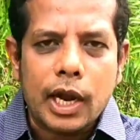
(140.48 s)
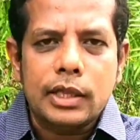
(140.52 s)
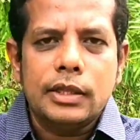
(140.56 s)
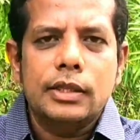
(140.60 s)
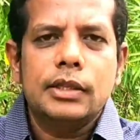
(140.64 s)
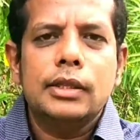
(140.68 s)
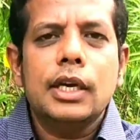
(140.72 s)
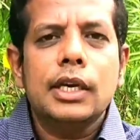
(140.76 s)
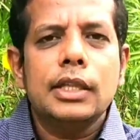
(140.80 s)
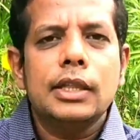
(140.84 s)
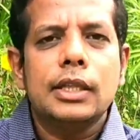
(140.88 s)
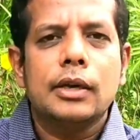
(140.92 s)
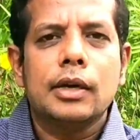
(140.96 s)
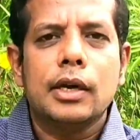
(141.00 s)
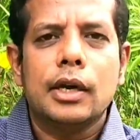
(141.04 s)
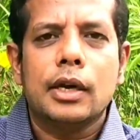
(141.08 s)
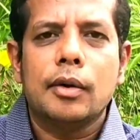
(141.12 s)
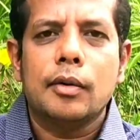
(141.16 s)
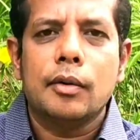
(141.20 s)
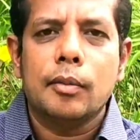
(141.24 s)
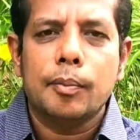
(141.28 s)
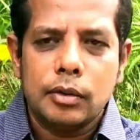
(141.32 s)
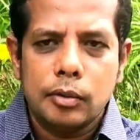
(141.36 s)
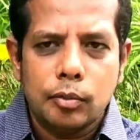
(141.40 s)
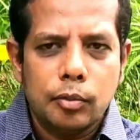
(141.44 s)
அதுதான் இந்த
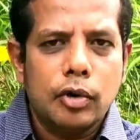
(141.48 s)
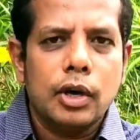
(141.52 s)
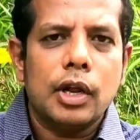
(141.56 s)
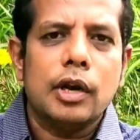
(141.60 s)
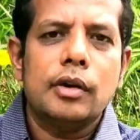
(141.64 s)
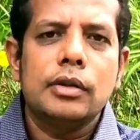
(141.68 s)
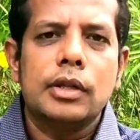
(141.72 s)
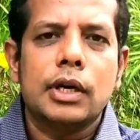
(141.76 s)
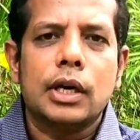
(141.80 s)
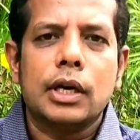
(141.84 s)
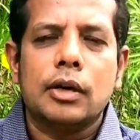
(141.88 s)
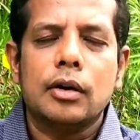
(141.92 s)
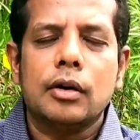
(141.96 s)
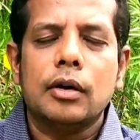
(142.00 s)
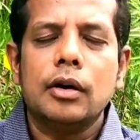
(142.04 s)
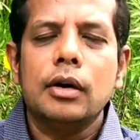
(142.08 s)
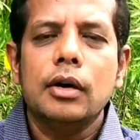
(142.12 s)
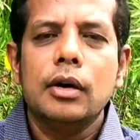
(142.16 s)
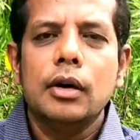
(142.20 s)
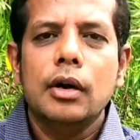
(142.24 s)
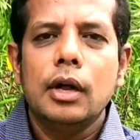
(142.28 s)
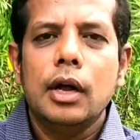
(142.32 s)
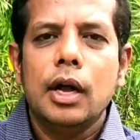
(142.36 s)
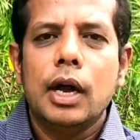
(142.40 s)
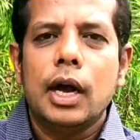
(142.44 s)
மூணாவது ரகம்
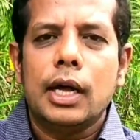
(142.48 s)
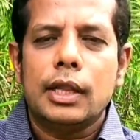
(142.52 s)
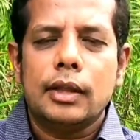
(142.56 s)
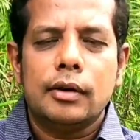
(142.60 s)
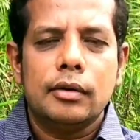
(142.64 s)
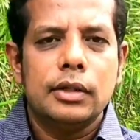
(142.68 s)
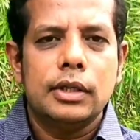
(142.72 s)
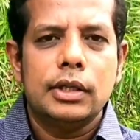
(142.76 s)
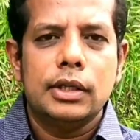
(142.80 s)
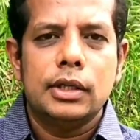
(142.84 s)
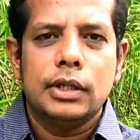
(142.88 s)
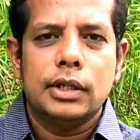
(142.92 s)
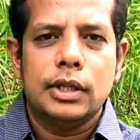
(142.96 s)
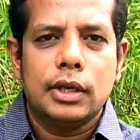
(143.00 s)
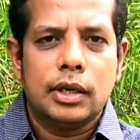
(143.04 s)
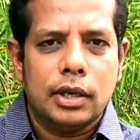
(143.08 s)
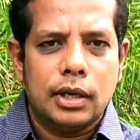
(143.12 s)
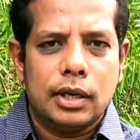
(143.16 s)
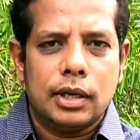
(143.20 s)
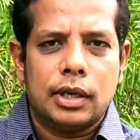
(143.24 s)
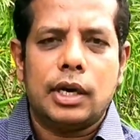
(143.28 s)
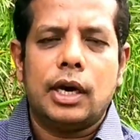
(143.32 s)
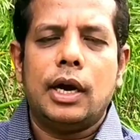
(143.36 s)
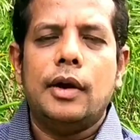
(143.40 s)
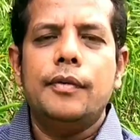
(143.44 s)
அதாவது இந்த
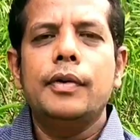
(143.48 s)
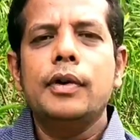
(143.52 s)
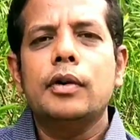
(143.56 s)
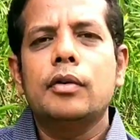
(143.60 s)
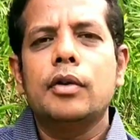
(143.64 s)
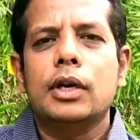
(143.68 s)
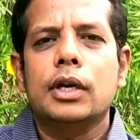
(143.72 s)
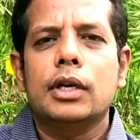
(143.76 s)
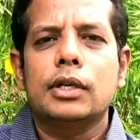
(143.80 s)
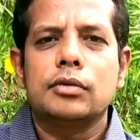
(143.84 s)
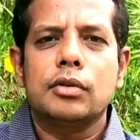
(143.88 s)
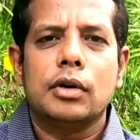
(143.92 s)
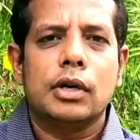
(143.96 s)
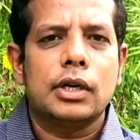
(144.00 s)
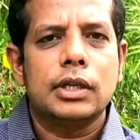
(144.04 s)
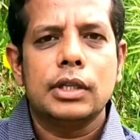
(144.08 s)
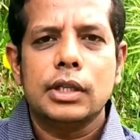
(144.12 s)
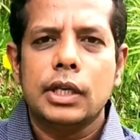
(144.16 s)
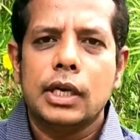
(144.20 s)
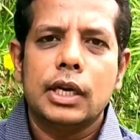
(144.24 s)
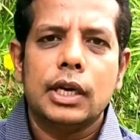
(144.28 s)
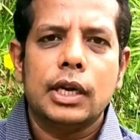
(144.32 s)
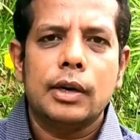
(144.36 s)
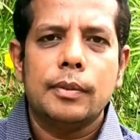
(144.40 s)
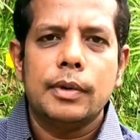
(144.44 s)
காஃபி கொட்டை
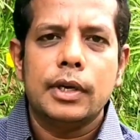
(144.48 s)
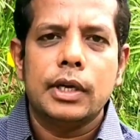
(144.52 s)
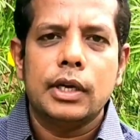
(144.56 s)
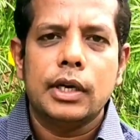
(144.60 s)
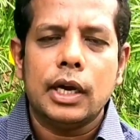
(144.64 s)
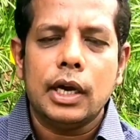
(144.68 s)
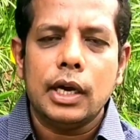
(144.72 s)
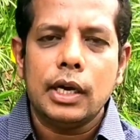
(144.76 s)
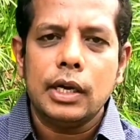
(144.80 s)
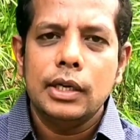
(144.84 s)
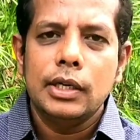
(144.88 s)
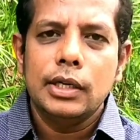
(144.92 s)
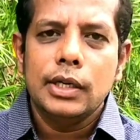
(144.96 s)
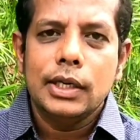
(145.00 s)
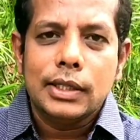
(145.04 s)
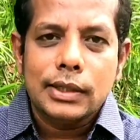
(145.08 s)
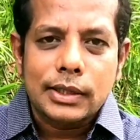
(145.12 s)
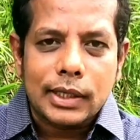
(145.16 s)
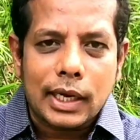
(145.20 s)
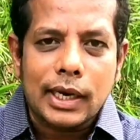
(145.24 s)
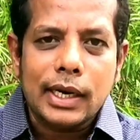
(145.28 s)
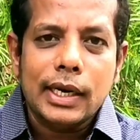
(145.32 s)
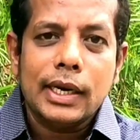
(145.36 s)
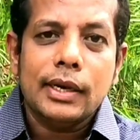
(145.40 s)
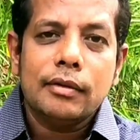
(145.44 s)
சொல்றது என்ன அப்படின்னா
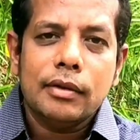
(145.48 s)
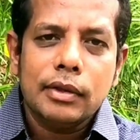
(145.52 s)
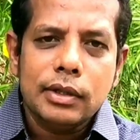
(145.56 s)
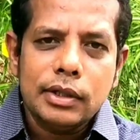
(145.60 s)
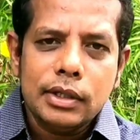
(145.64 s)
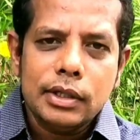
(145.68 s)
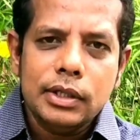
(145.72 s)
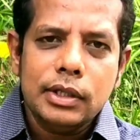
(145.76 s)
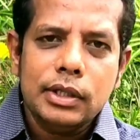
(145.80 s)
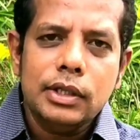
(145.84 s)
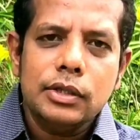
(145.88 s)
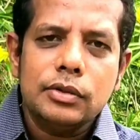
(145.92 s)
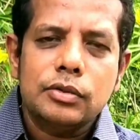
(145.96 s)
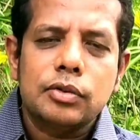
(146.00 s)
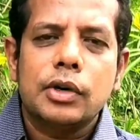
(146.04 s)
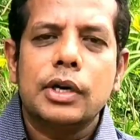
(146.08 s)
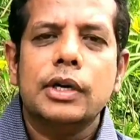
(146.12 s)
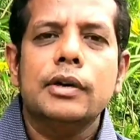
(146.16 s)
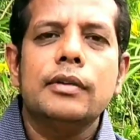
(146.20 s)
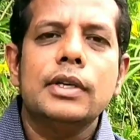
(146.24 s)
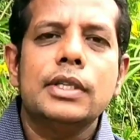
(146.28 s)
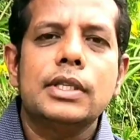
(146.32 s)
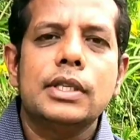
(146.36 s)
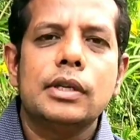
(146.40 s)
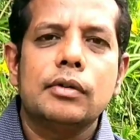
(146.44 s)
தன்னை வந்து
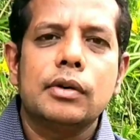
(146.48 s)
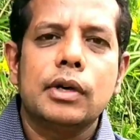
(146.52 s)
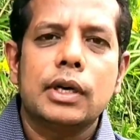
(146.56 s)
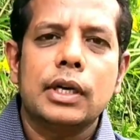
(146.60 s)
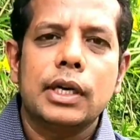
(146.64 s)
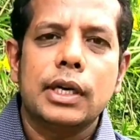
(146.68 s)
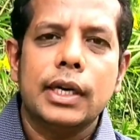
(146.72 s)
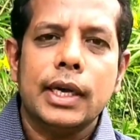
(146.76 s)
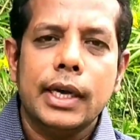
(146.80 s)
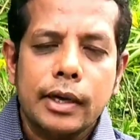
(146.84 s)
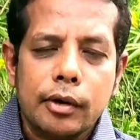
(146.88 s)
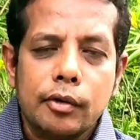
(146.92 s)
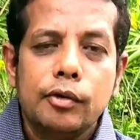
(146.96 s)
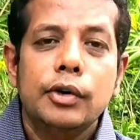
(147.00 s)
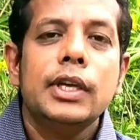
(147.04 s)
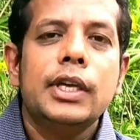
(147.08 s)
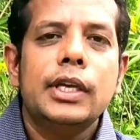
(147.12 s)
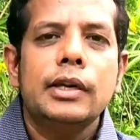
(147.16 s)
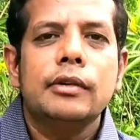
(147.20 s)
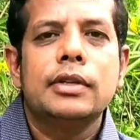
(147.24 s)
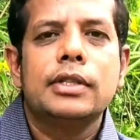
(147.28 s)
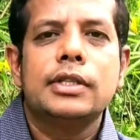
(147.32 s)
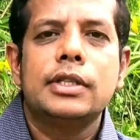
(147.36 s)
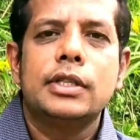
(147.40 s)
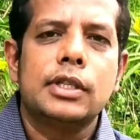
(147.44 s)
சுட வச்சவங்களையே
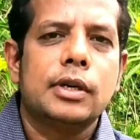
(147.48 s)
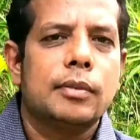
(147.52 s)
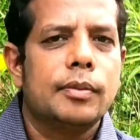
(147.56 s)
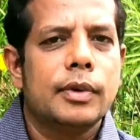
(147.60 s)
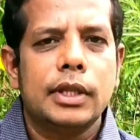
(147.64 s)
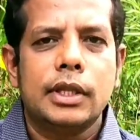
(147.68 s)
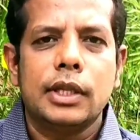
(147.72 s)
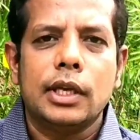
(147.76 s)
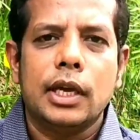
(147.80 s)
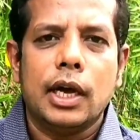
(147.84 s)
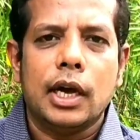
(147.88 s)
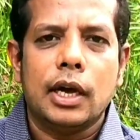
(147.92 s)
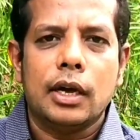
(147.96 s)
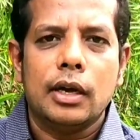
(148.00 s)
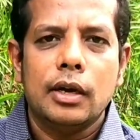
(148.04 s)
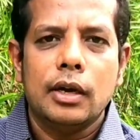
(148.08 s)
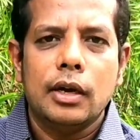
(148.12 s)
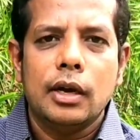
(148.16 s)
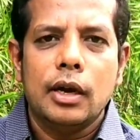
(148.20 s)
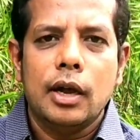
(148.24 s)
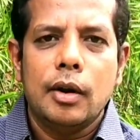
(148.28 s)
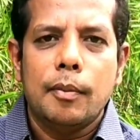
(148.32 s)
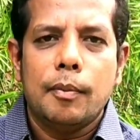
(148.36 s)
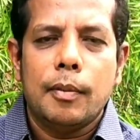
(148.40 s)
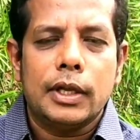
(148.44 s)
குடிக்க வச்சிருக்கு பாத்தியா
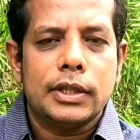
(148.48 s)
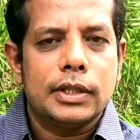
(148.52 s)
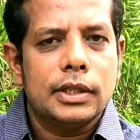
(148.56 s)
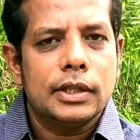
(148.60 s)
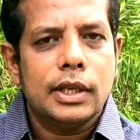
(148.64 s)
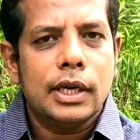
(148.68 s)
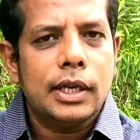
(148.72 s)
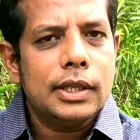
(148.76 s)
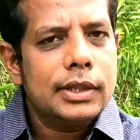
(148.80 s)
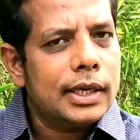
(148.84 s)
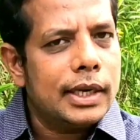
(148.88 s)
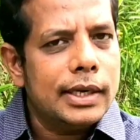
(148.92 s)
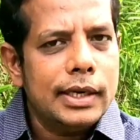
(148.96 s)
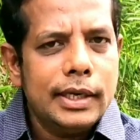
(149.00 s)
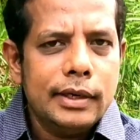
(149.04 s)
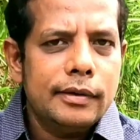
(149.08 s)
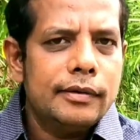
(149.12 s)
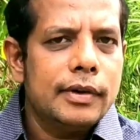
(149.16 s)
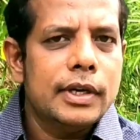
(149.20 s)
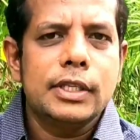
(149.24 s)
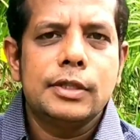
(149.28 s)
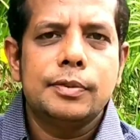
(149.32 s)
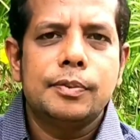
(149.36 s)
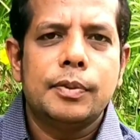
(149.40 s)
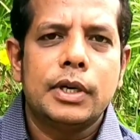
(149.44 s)
மத்ததெல்லாம் தண்ணியை
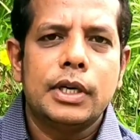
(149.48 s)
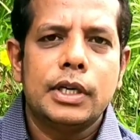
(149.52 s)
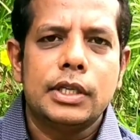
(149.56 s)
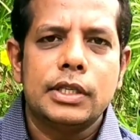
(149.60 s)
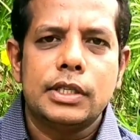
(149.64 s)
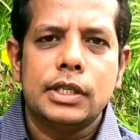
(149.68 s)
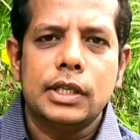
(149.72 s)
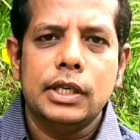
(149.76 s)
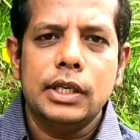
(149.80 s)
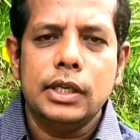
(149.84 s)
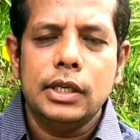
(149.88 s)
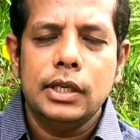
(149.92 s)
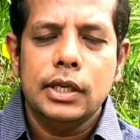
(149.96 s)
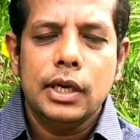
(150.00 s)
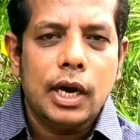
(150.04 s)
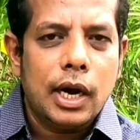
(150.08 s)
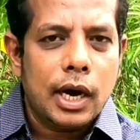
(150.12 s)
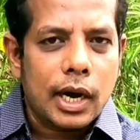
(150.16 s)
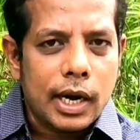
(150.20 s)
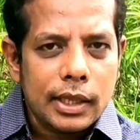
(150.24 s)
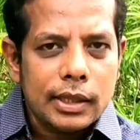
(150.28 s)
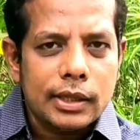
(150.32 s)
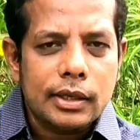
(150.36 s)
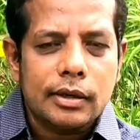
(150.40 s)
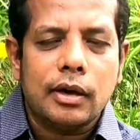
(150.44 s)
வேஸ்ட் பண்ணுச்சு
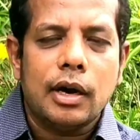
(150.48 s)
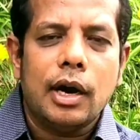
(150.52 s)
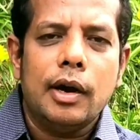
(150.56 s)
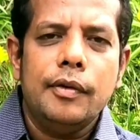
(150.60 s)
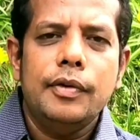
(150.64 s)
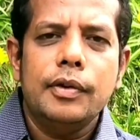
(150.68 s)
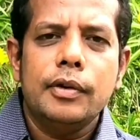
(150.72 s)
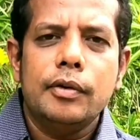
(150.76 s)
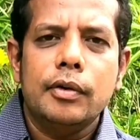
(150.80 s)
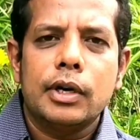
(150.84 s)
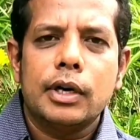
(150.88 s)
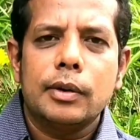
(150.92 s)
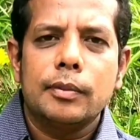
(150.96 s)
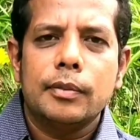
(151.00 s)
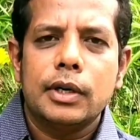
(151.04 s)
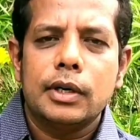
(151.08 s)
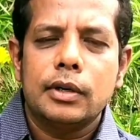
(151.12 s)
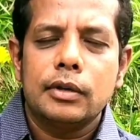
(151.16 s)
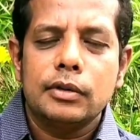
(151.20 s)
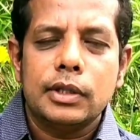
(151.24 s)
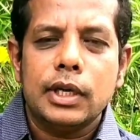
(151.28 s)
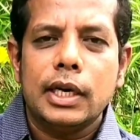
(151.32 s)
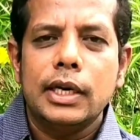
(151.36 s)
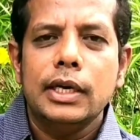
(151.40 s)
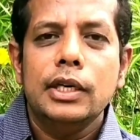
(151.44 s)
ஆனா இந்த காஃபி கொட்டை
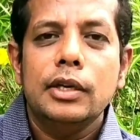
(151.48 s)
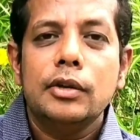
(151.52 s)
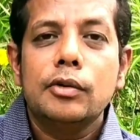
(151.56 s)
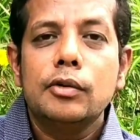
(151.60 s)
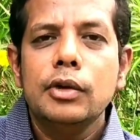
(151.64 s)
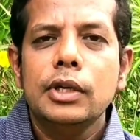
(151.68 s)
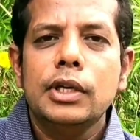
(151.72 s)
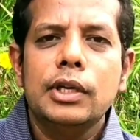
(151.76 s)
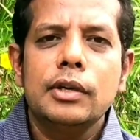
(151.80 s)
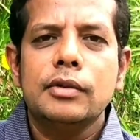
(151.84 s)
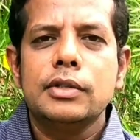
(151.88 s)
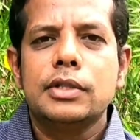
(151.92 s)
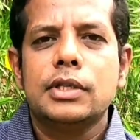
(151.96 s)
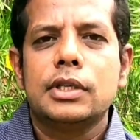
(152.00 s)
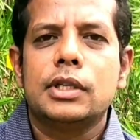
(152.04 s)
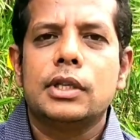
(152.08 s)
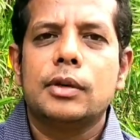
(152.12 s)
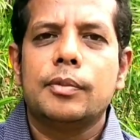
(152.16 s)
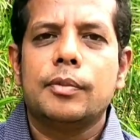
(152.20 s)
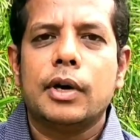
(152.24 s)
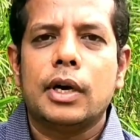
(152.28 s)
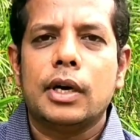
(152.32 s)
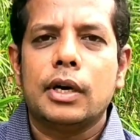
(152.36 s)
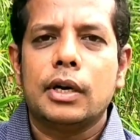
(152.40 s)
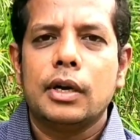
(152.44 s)
மட்டும் தண்ணியை குடிக்க
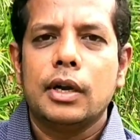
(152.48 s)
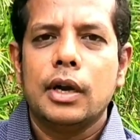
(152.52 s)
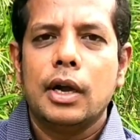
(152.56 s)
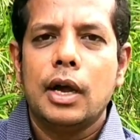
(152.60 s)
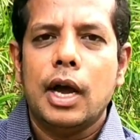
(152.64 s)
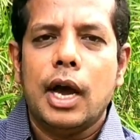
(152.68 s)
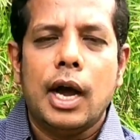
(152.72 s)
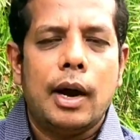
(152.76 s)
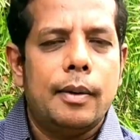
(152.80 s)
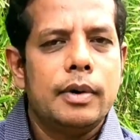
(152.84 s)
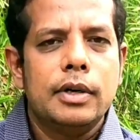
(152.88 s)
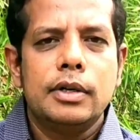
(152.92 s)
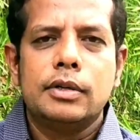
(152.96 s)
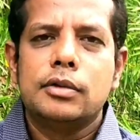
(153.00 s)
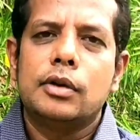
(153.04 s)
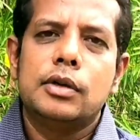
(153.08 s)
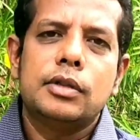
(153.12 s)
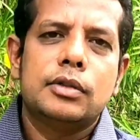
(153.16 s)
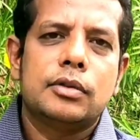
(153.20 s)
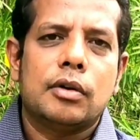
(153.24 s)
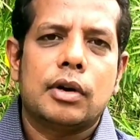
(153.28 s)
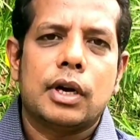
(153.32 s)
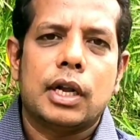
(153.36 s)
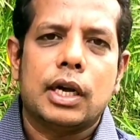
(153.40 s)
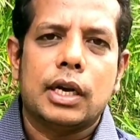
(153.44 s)
வச்சிருக்கு பாரு அப்படின்னு
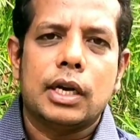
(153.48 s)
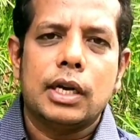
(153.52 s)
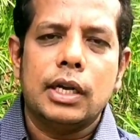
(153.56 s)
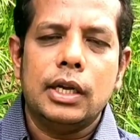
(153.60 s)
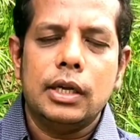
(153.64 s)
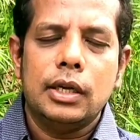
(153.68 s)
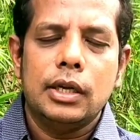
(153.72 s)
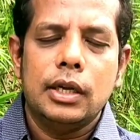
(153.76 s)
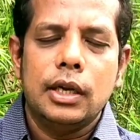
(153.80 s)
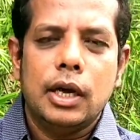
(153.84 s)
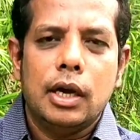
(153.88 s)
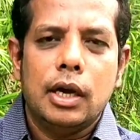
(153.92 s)
சொல்லி சொன்னாரு